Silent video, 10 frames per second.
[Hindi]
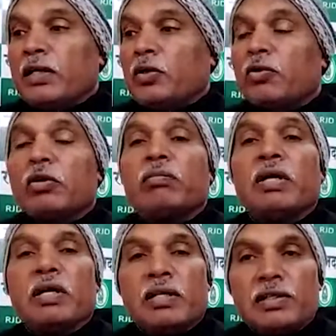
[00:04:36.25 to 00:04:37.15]

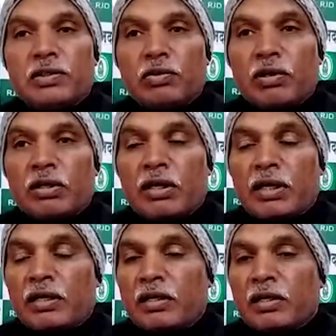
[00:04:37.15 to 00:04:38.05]
रिक्रूटमेंट एजेंसियों के
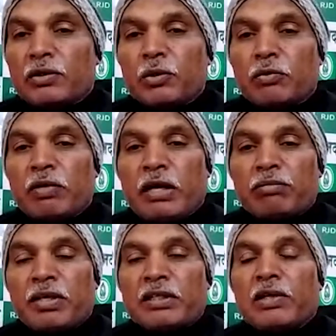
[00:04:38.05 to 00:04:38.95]
द्वारा तो उसमें आप
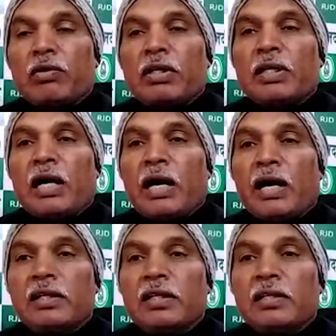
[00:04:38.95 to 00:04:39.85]
देखते होंगे कि
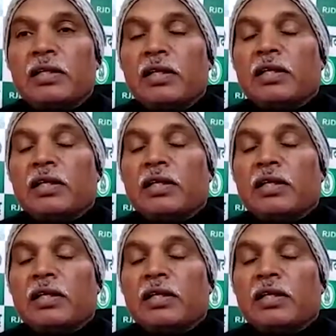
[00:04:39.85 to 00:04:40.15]
आए दिन